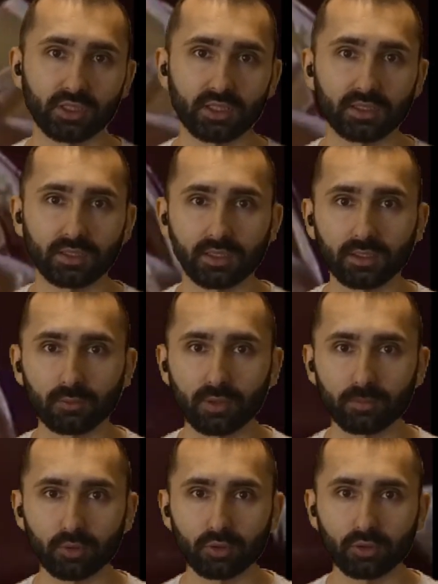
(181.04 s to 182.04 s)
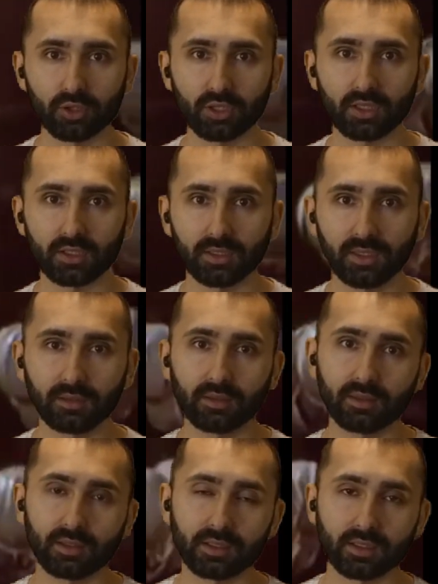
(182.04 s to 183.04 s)
że na takich głębokościach nikt
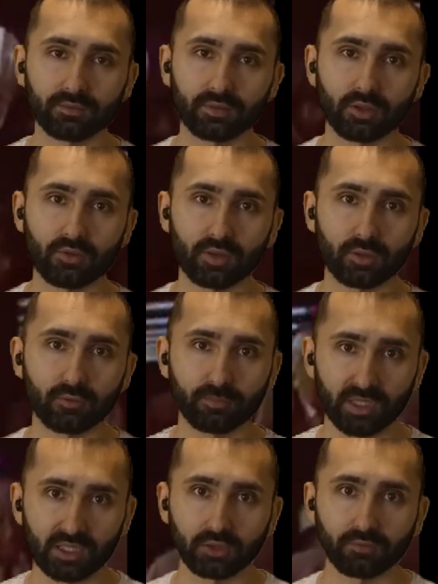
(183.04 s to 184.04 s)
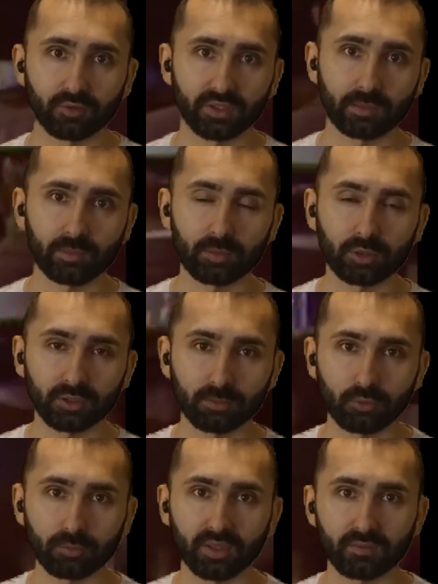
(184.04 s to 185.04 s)
nie nagrywa dźwięków mikrofonami, bo to
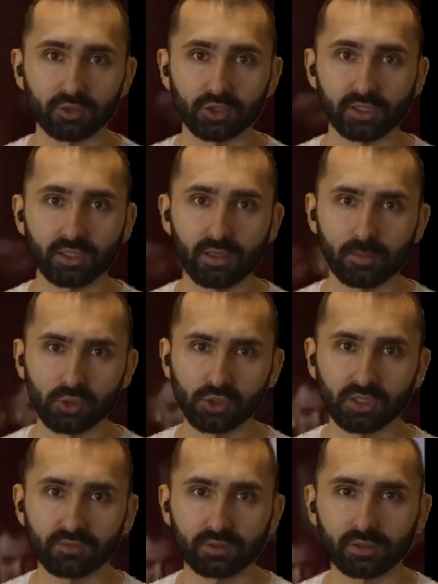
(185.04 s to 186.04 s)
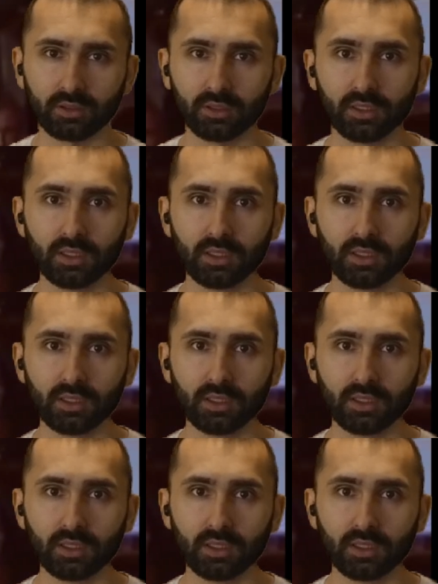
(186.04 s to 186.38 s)
byłoby zwyczajnie niemożliwe.